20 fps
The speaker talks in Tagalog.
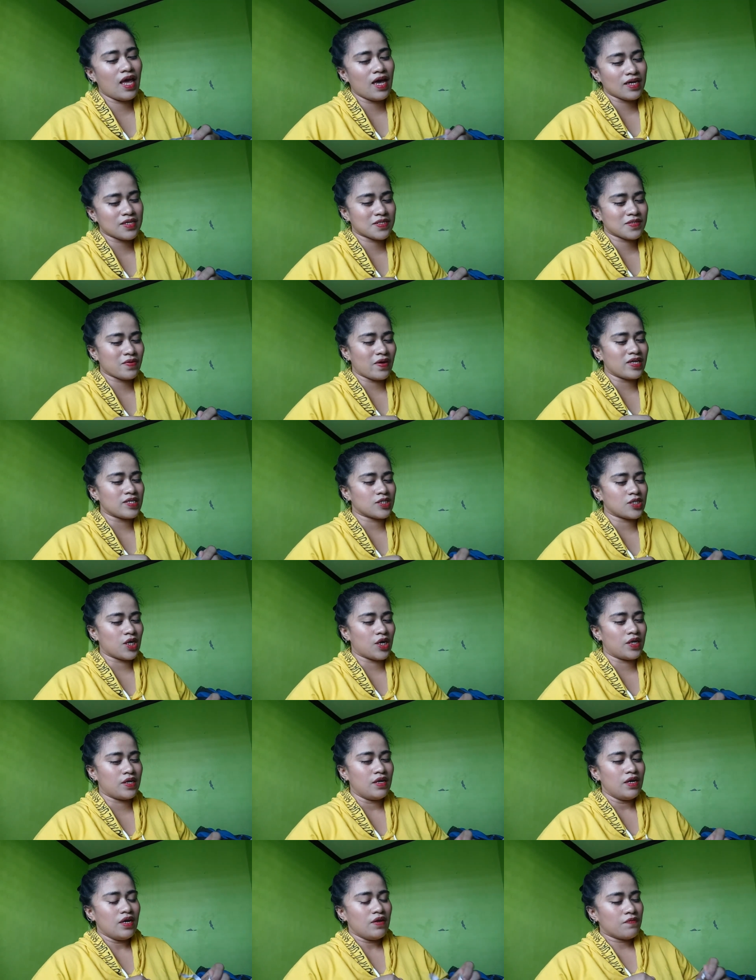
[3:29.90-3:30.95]
Next
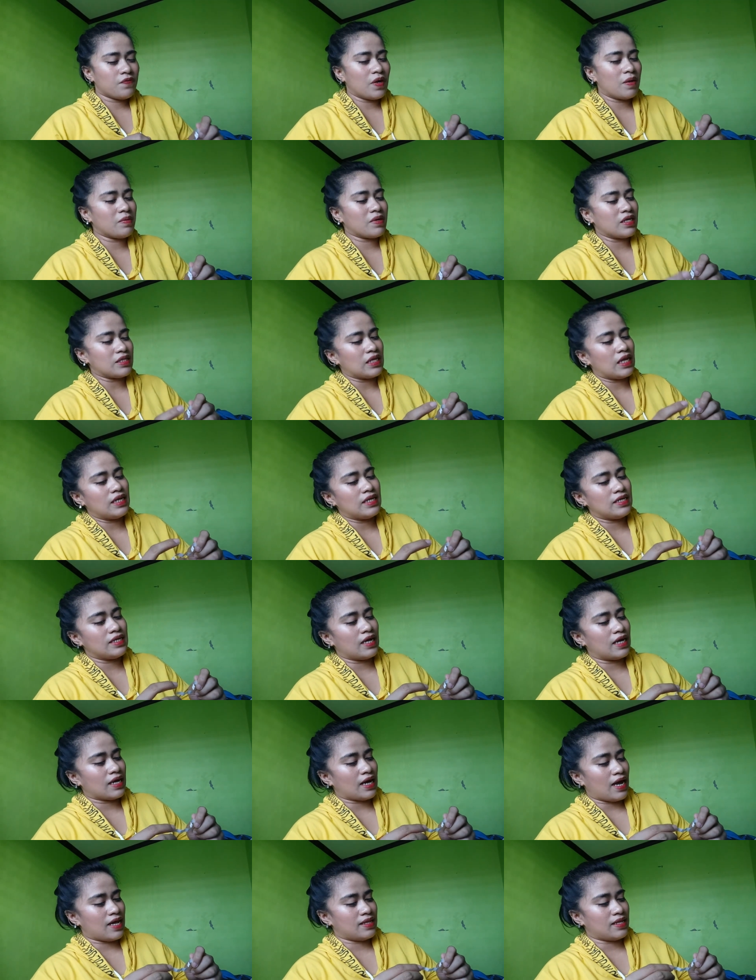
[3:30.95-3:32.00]
question from
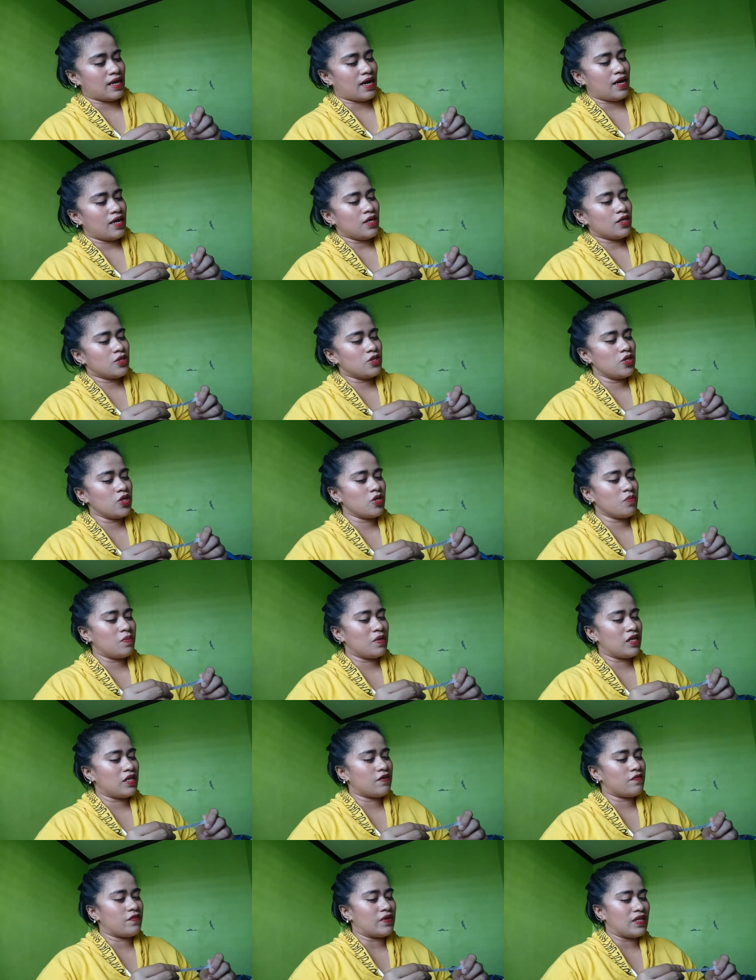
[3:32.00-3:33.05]
Catalina Rada, do you
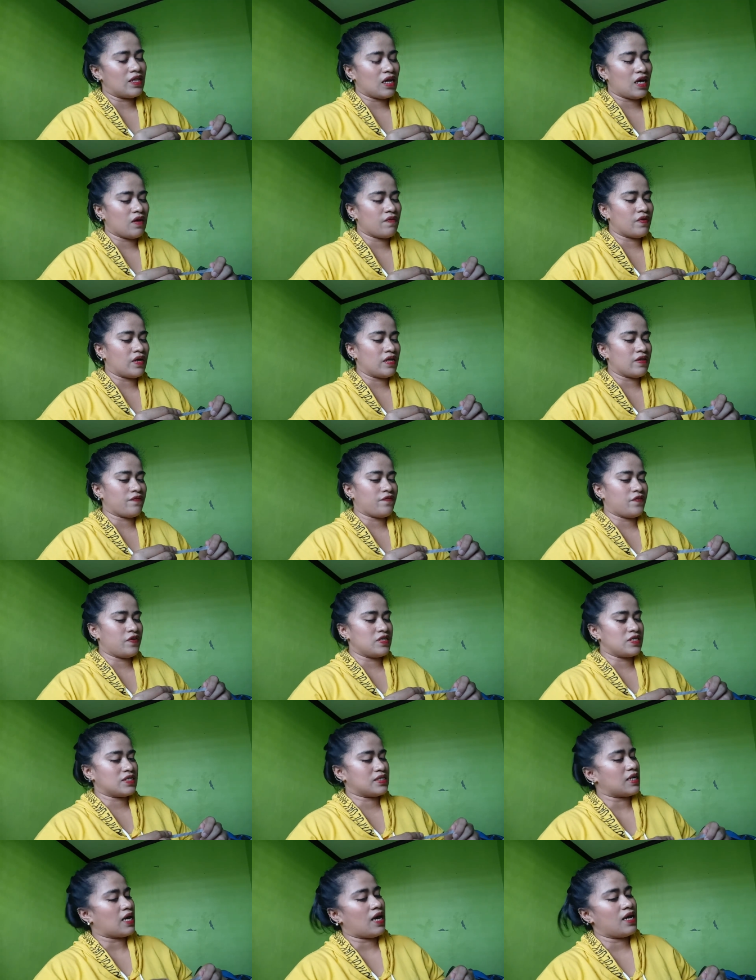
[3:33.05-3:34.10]
believe in love at
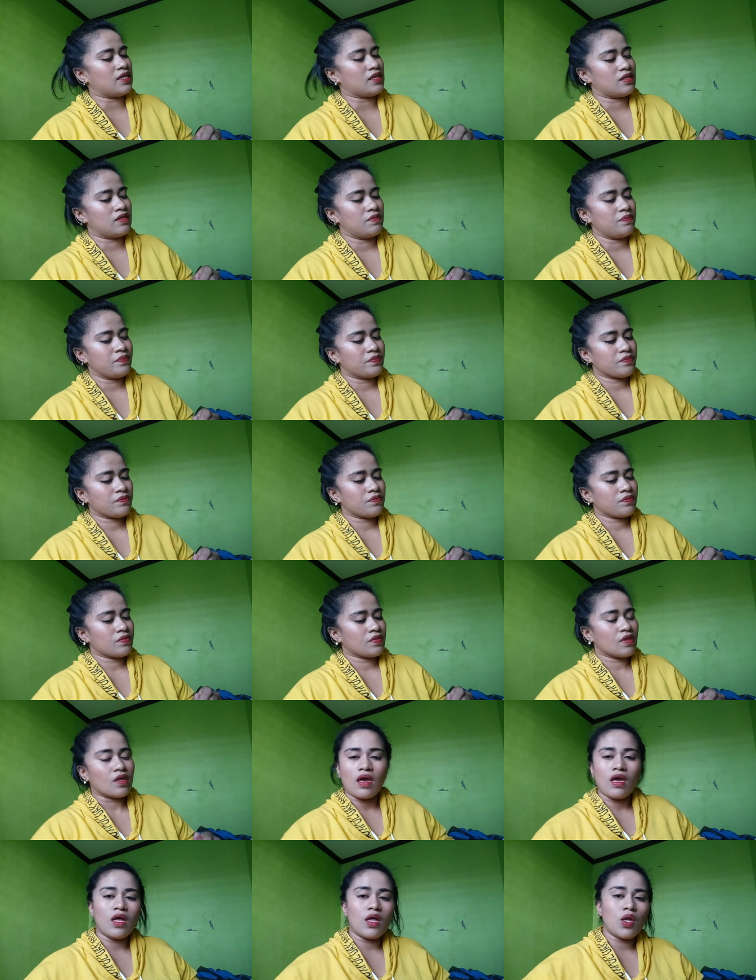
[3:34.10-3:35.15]
first sight?
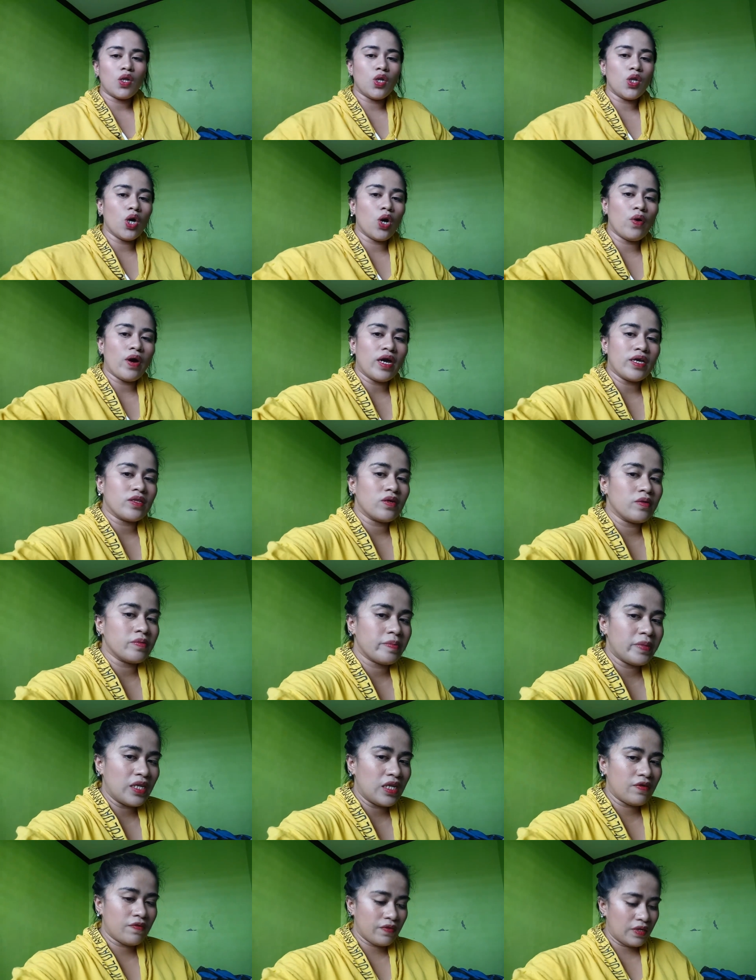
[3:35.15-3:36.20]
No, I
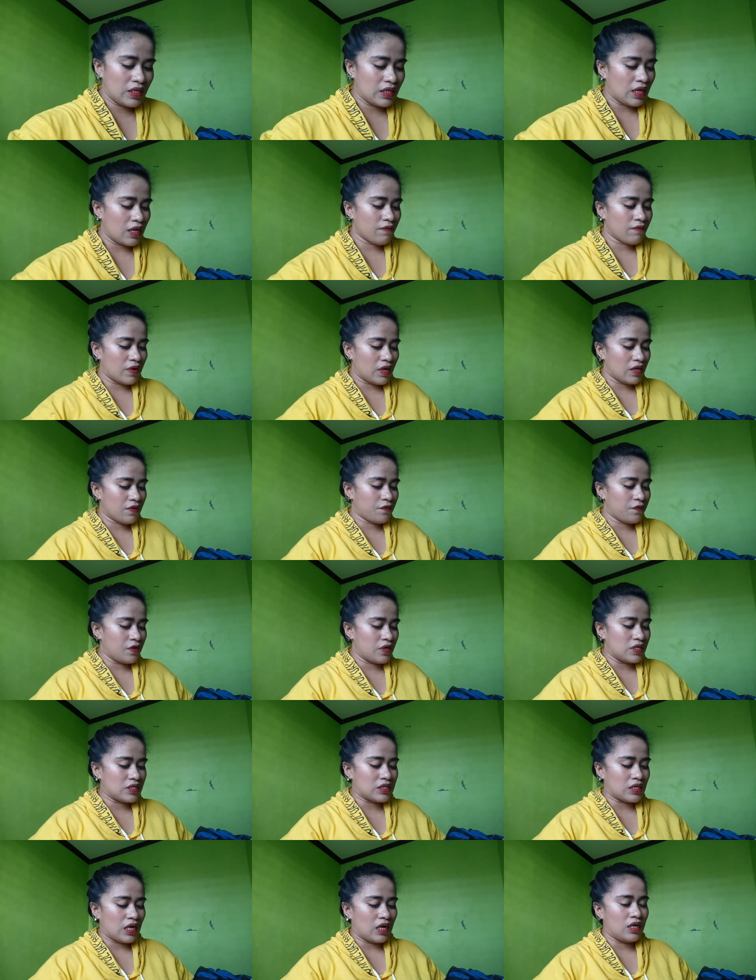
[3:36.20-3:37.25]
don't believe in love at
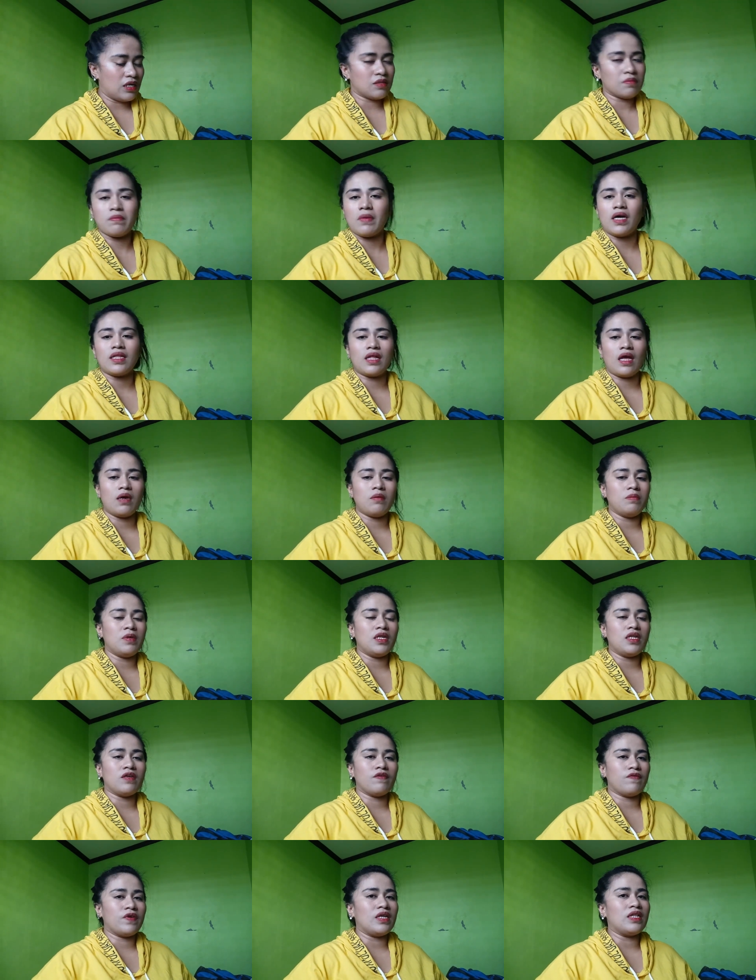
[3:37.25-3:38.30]
first sight, but I
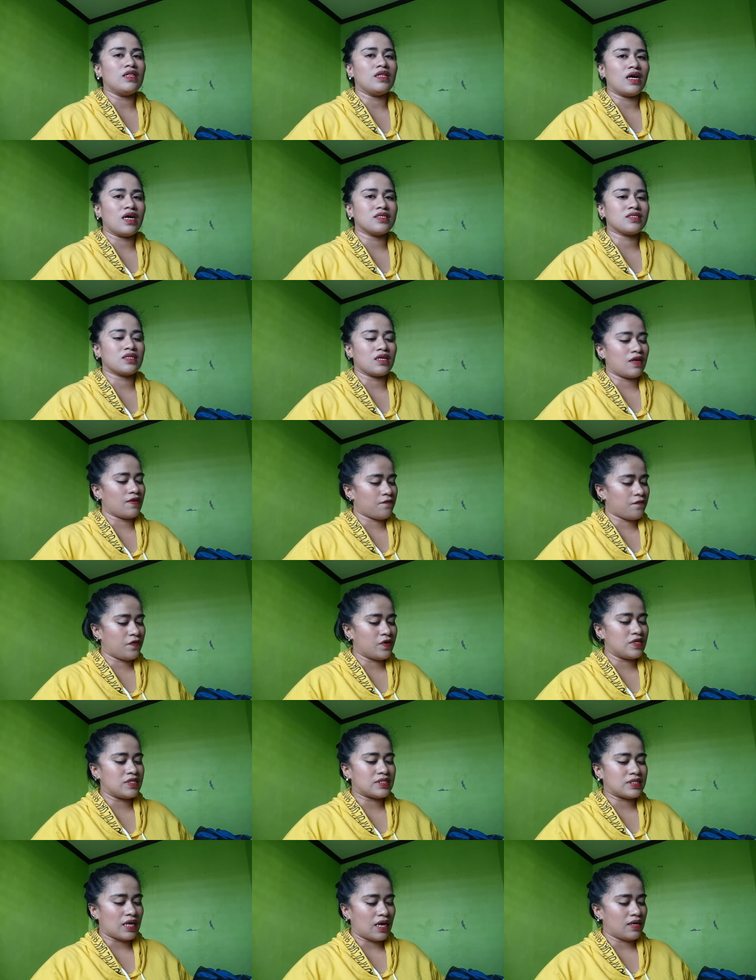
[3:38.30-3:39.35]
believe in lust at
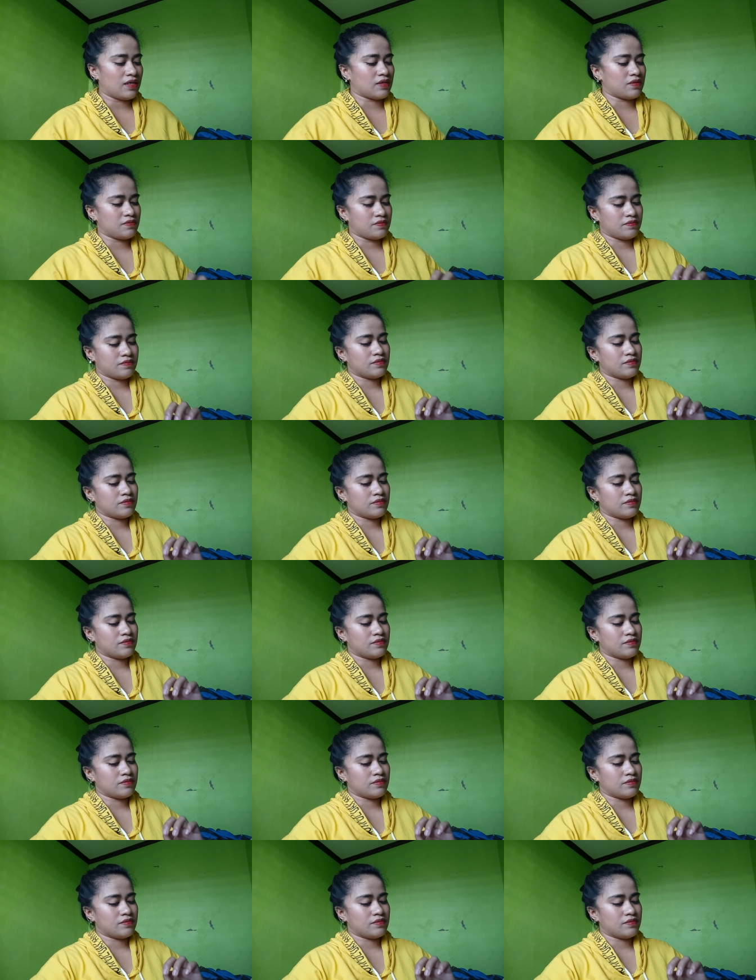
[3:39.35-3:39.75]
first sight.